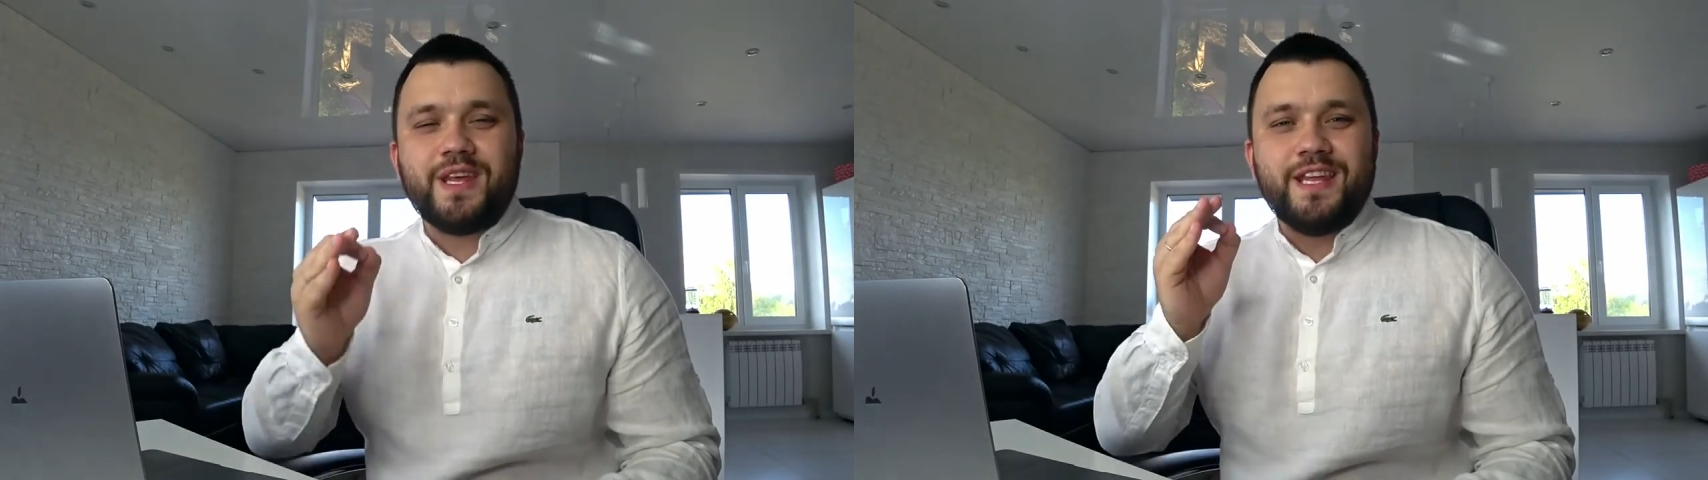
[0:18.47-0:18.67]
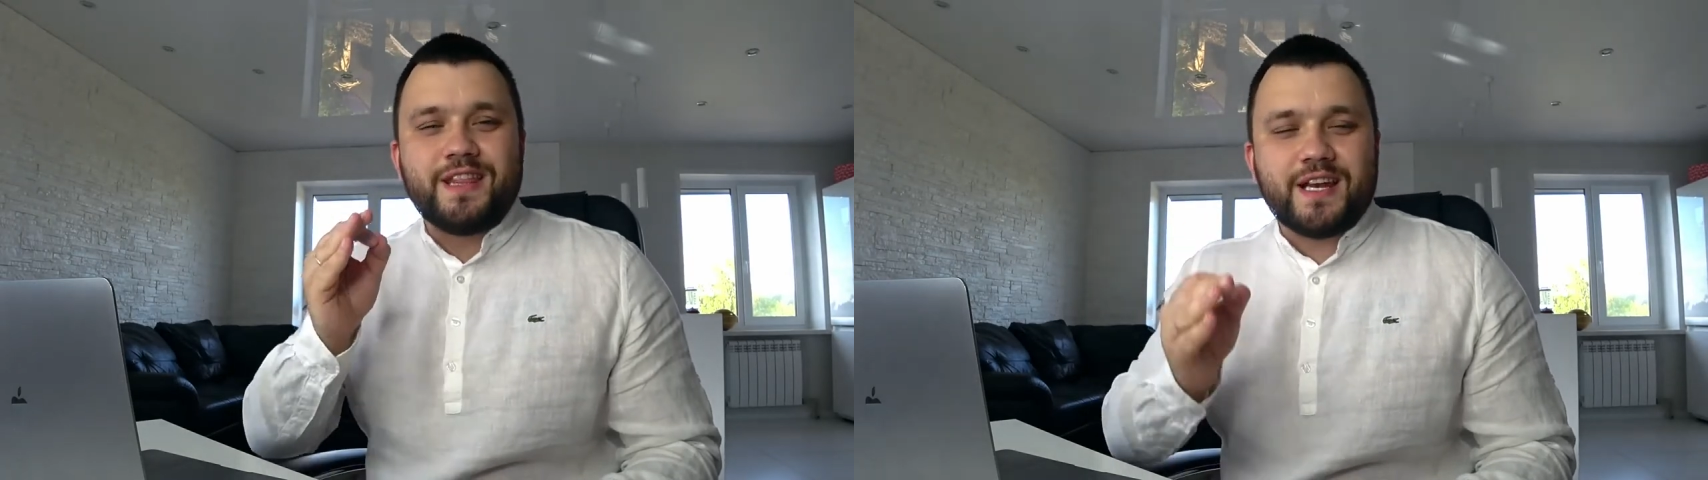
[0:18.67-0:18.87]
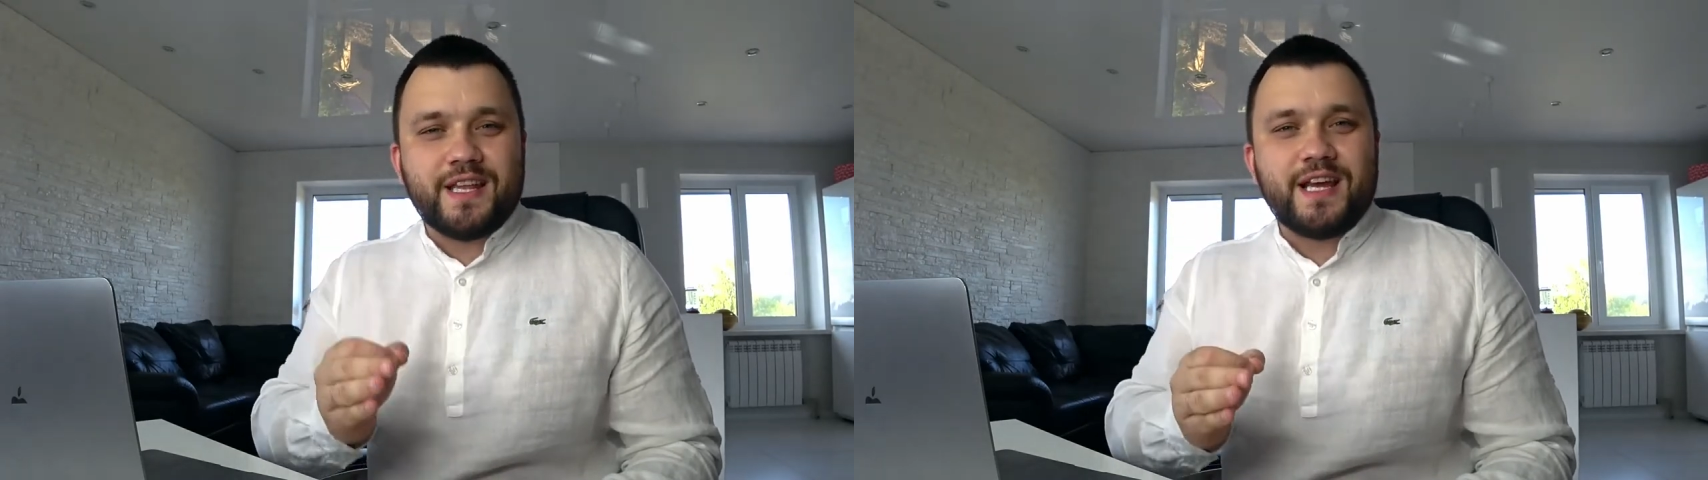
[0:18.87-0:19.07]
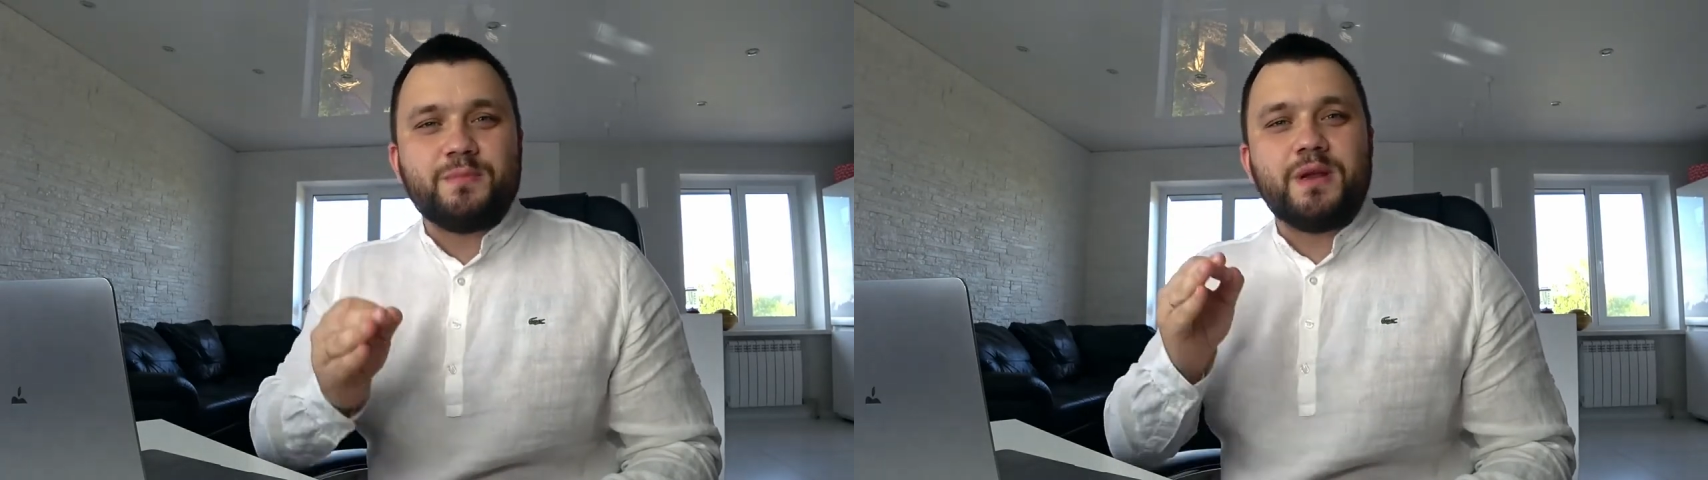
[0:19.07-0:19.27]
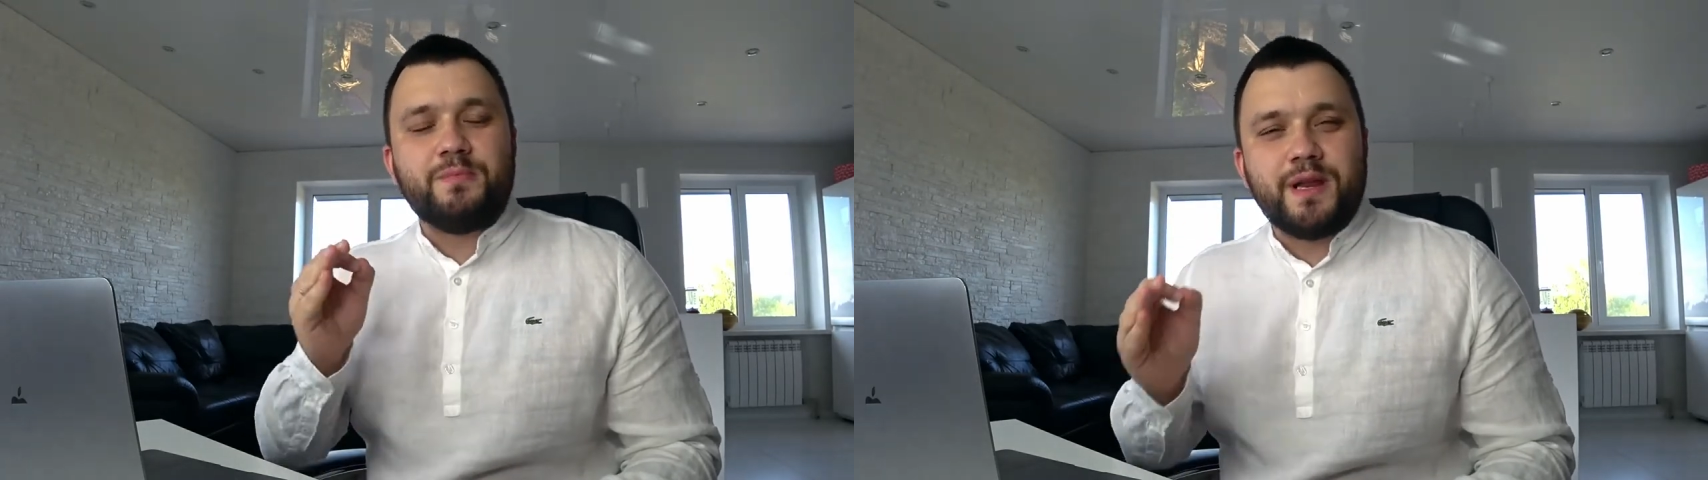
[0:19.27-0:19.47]

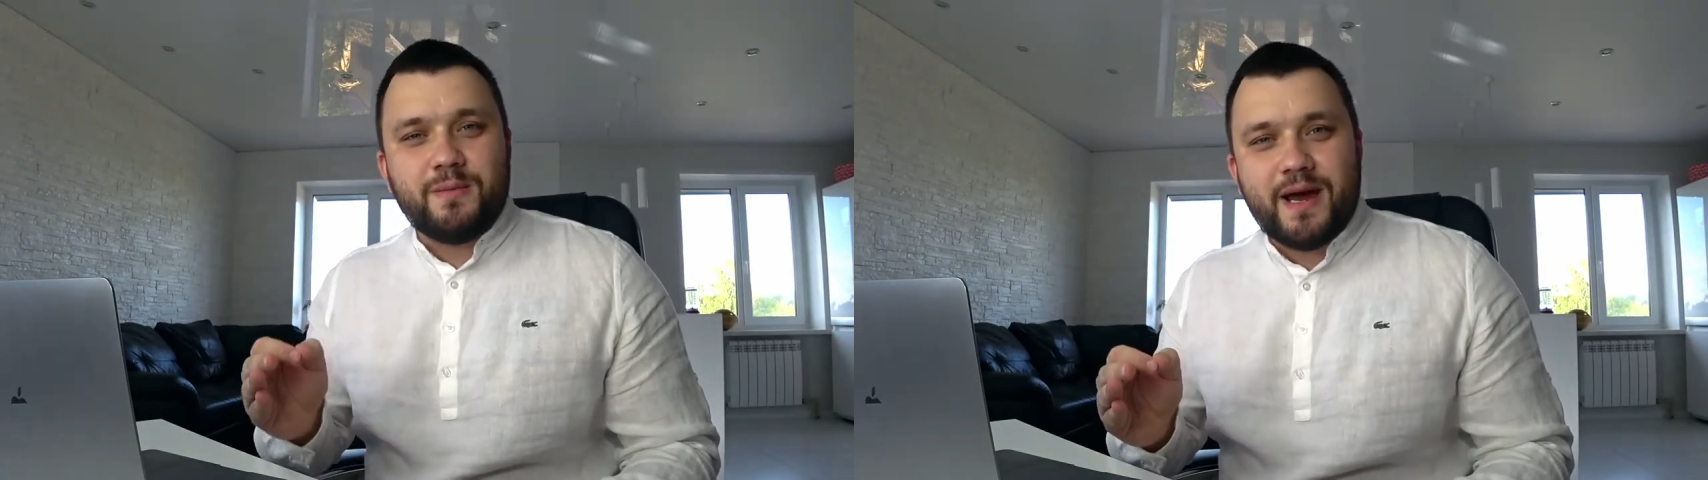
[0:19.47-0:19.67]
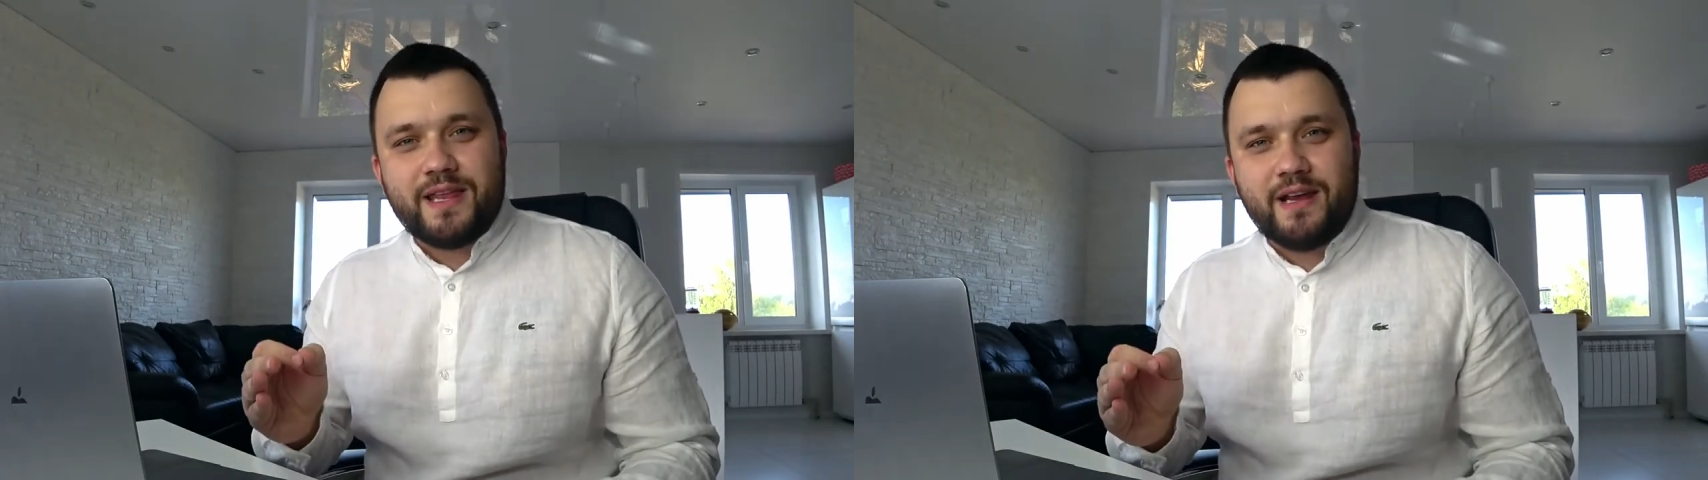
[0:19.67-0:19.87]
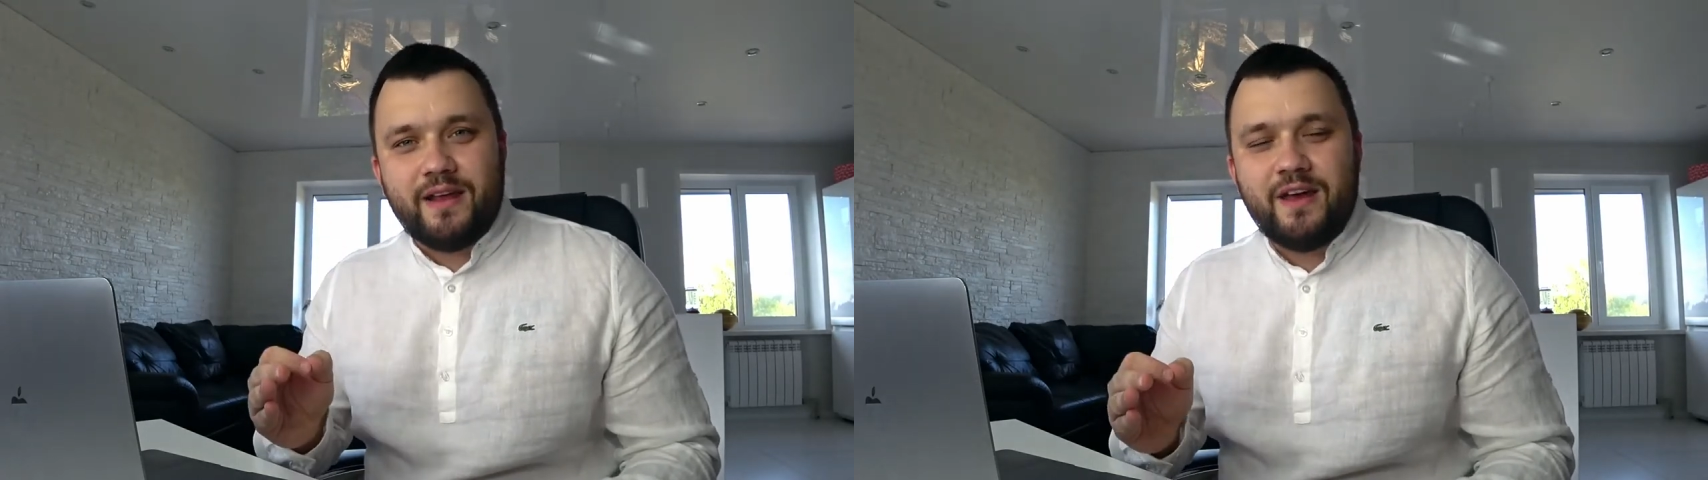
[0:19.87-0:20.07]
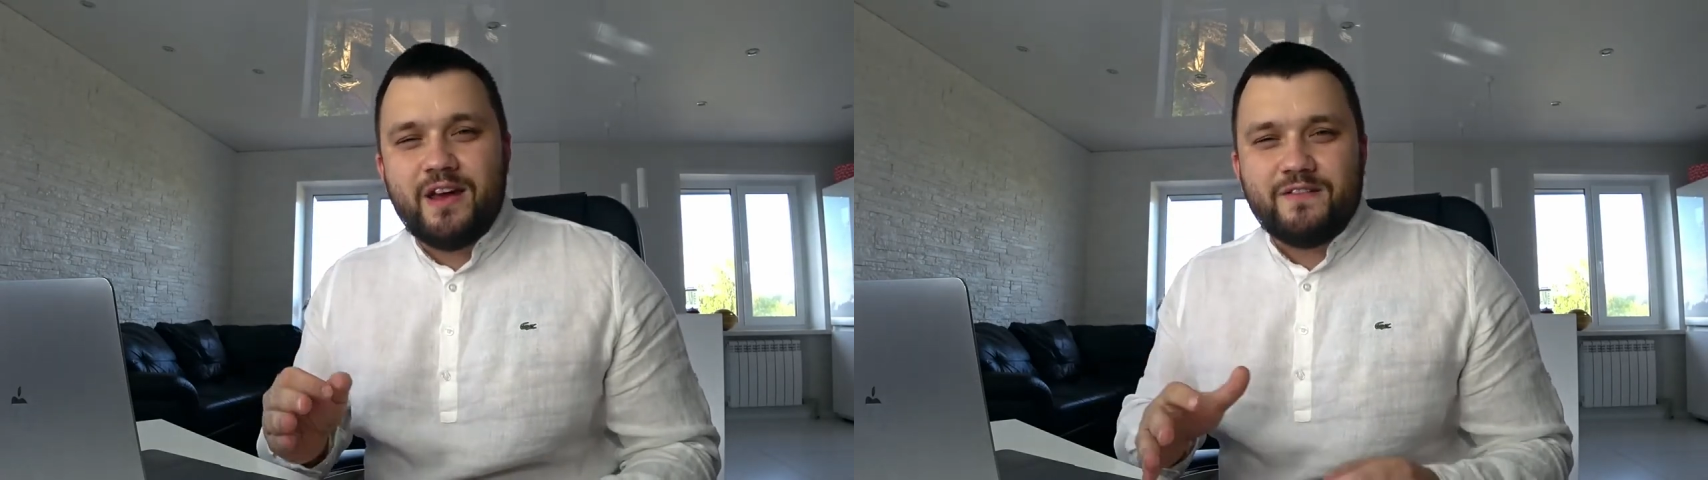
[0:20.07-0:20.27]
интернет-предпринимателей,